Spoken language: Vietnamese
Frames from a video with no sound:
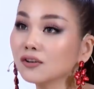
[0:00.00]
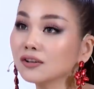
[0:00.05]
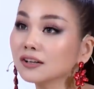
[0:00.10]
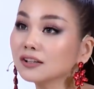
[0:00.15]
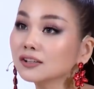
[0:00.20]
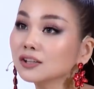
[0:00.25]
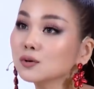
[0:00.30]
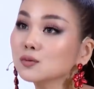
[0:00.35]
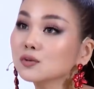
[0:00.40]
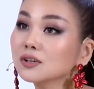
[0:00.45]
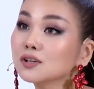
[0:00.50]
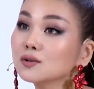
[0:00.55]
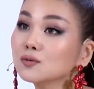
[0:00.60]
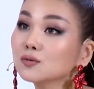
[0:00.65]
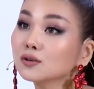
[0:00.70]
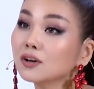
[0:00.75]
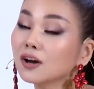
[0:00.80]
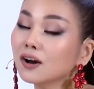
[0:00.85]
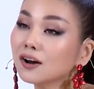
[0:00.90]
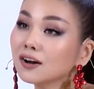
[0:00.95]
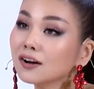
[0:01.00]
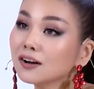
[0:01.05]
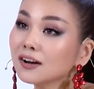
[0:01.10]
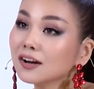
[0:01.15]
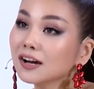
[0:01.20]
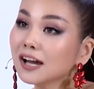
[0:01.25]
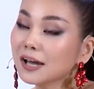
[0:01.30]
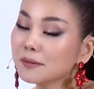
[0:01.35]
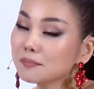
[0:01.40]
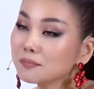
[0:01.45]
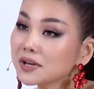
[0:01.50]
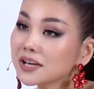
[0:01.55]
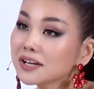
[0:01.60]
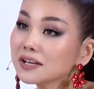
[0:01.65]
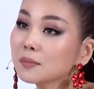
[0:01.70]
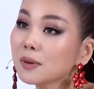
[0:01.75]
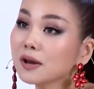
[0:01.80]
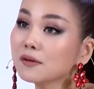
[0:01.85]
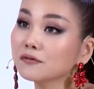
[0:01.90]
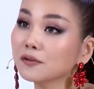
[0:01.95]
những cái tiêu chí của nó. Em
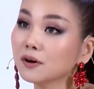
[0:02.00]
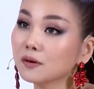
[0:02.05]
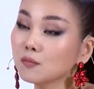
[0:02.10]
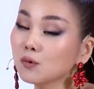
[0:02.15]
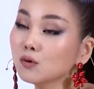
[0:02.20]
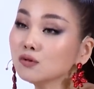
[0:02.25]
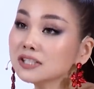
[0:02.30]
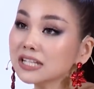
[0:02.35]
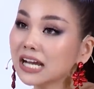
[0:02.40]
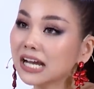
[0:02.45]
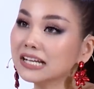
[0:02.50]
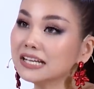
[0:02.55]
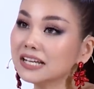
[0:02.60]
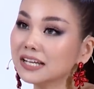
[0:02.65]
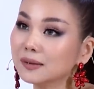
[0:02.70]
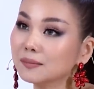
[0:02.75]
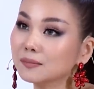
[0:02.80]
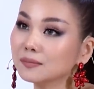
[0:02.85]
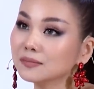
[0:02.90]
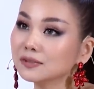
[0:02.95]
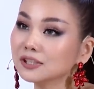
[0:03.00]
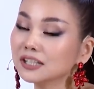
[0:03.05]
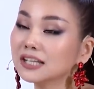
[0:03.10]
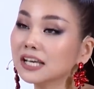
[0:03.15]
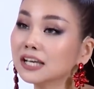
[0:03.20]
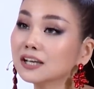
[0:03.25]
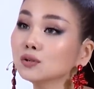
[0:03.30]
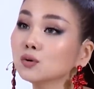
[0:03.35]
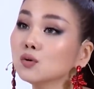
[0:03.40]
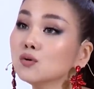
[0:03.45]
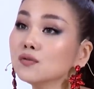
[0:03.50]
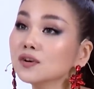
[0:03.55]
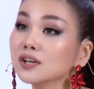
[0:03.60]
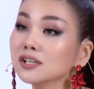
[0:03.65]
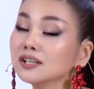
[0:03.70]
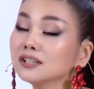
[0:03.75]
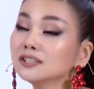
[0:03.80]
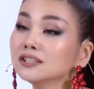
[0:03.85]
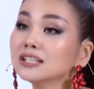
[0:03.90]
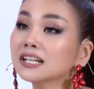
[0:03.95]
biết mà em vẫn muốn trải nghiệm. Chị nghĩ cái thú
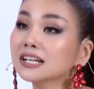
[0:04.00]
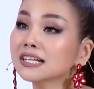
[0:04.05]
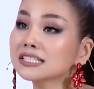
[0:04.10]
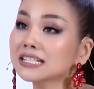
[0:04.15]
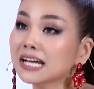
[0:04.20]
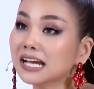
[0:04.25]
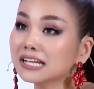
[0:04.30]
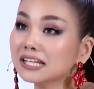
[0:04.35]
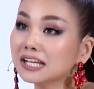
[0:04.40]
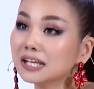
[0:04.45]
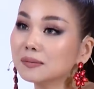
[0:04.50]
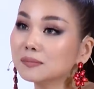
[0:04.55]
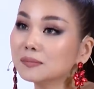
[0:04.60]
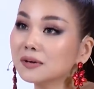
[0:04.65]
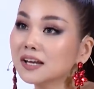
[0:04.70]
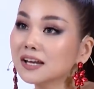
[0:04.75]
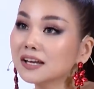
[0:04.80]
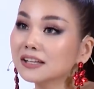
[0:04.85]
vị nhất chính là cái trải nghiệm.